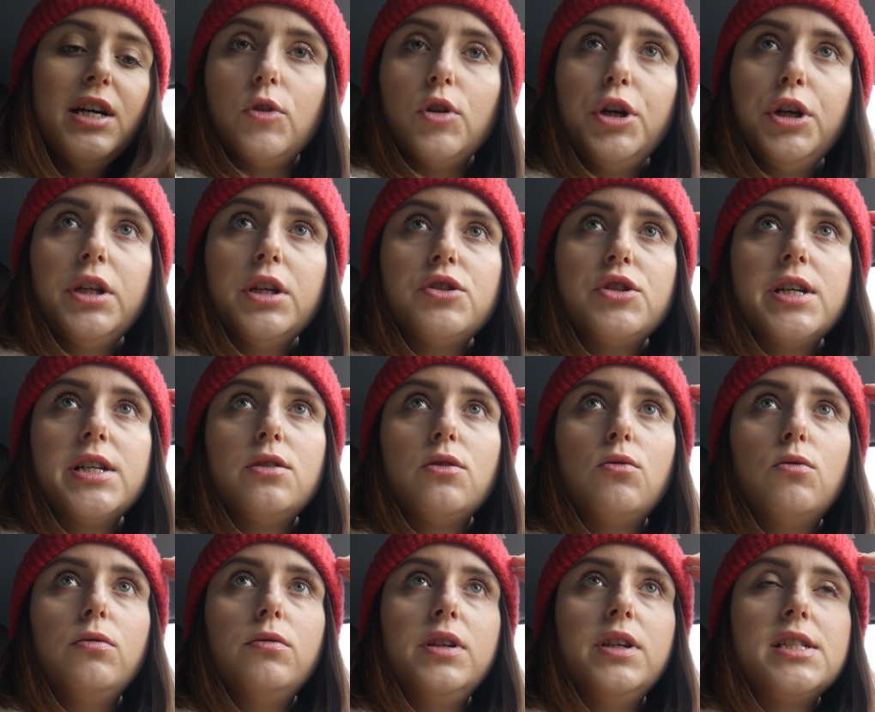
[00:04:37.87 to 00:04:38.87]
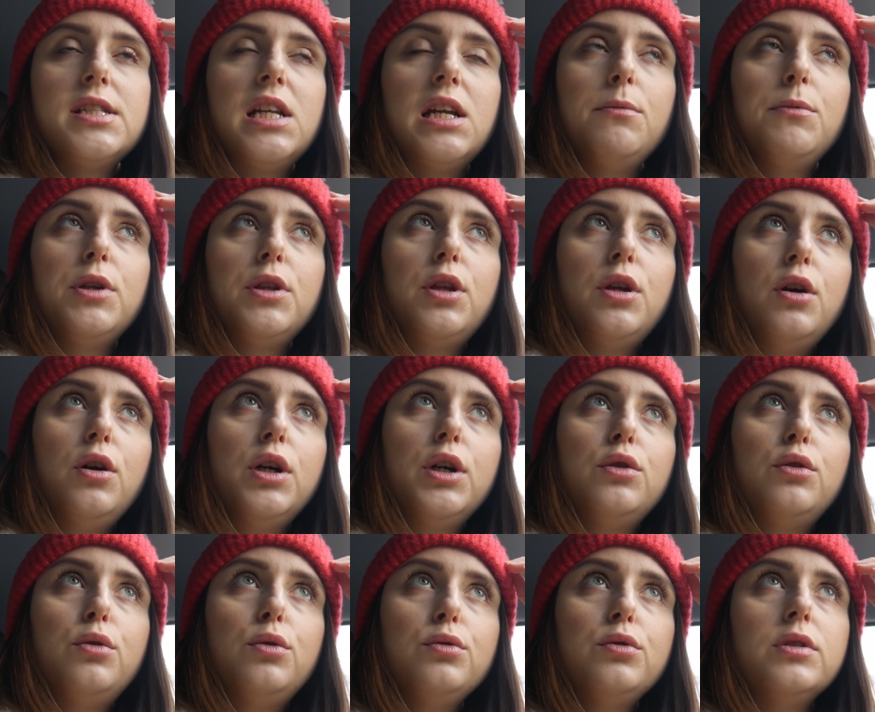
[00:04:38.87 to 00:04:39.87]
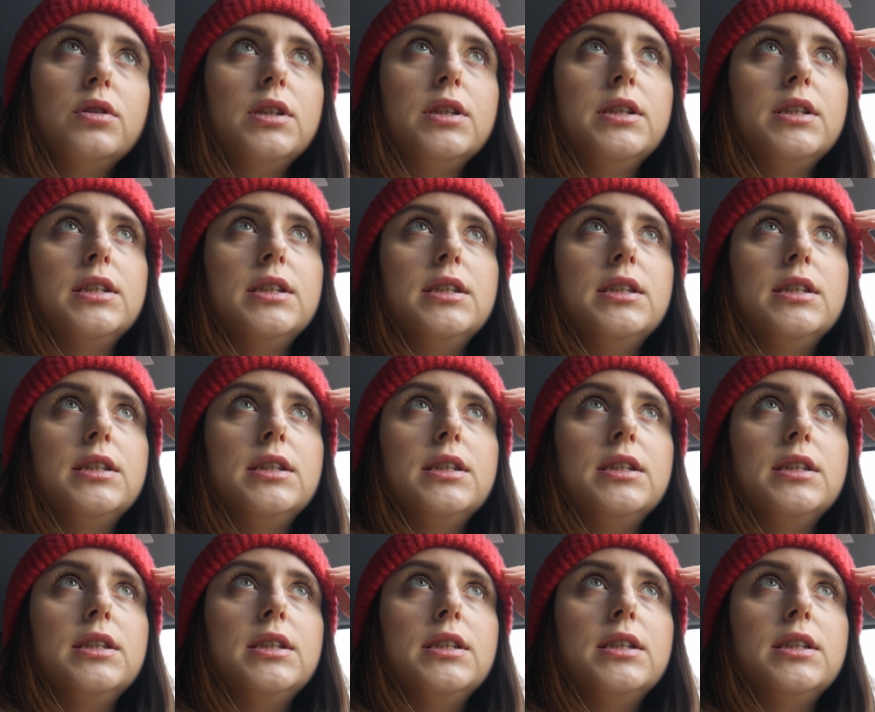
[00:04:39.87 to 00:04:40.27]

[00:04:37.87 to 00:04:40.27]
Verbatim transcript: No i ten czas ogólnie jest dla mnie trochę trudny